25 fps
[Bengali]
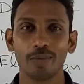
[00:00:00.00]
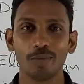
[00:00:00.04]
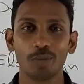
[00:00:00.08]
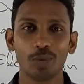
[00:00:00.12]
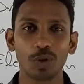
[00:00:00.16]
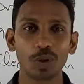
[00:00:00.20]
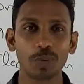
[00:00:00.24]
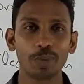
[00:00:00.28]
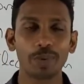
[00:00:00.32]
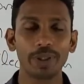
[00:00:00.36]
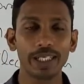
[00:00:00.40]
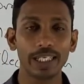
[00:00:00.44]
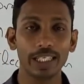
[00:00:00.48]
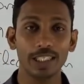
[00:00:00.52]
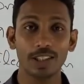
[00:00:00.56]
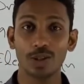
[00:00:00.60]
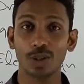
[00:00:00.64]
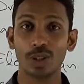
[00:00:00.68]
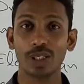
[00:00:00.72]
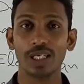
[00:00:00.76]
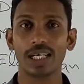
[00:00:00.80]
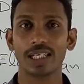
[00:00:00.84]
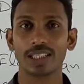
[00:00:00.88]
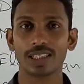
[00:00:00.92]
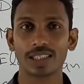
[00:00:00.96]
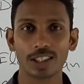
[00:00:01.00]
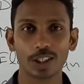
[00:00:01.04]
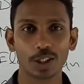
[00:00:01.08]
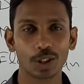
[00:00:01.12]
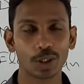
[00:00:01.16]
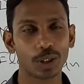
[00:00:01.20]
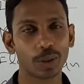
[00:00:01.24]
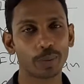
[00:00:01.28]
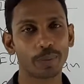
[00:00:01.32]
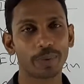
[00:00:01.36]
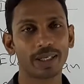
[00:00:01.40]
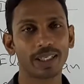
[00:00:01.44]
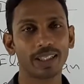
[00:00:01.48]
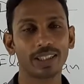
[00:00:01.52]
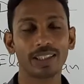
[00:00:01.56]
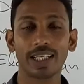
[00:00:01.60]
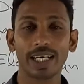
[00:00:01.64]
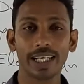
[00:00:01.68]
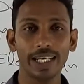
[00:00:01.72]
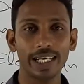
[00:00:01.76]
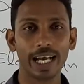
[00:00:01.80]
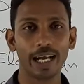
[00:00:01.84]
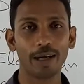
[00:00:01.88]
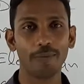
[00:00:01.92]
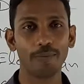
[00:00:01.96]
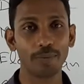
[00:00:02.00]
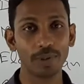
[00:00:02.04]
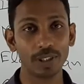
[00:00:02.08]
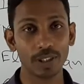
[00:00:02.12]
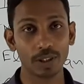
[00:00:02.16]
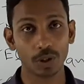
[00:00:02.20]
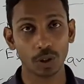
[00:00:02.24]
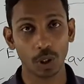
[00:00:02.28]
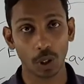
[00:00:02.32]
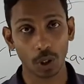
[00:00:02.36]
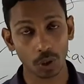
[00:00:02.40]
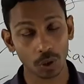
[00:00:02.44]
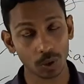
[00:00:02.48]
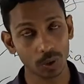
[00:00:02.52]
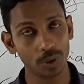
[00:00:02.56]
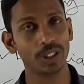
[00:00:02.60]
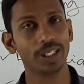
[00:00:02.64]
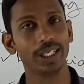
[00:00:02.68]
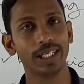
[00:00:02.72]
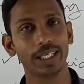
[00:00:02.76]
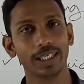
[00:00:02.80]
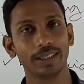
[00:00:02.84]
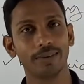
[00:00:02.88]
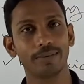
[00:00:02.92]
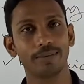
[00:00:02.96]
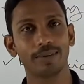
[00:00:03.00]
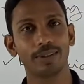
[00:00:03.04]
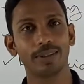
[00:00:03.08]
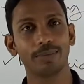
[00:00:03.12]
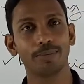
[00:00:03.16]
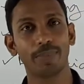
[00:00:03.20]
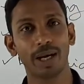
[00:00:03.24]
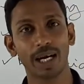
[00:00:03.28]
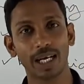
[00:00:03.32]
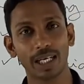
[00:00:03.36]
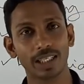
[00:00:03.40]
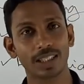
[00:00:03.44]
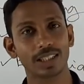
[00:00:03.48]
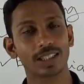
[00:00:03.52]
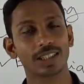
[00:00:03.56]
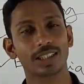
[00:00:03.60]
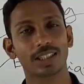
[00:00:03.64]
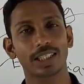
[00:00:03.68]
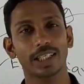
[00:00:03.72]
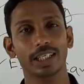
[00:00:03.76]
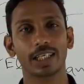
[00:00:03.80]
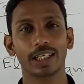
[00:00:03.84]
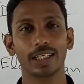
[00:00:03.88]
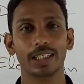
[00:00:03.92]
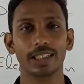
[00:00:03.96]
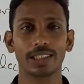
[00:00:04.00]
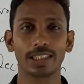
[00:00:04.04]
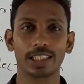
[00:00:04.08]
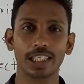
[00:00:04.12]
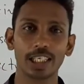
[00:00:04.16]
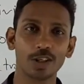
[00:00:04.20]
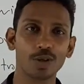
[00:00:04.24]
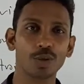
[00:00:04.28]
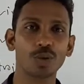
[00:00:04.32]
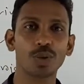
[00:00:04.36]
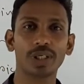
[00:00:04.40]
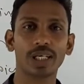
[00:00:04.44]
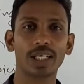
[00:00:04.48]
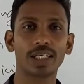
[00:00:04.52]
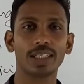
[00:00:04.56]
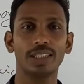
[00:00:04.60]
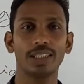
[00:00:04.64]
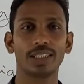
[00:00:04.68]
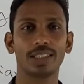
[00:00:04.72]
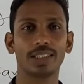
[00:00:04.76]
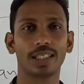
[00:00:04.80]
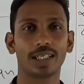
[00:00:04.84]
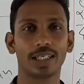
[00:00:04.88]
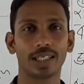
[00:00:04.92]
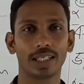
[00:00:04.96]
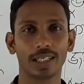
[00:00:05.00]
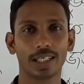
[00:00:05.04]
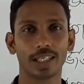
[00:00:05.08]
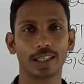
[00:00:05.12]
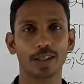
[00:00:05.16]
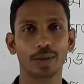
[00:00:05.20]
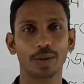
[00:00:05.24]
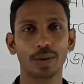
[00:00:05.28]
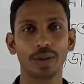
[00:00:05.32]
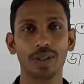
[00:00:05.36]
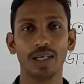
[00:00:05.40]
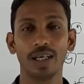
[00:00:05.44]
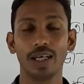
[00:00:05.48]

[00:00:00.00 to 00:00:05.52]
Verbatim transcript: মুখ ফিরে চলে আসতে হতে পারে তাই আপনি যখনই বাংলাদেশ থেকে যে কোনো কান্ট্রি যান না কেন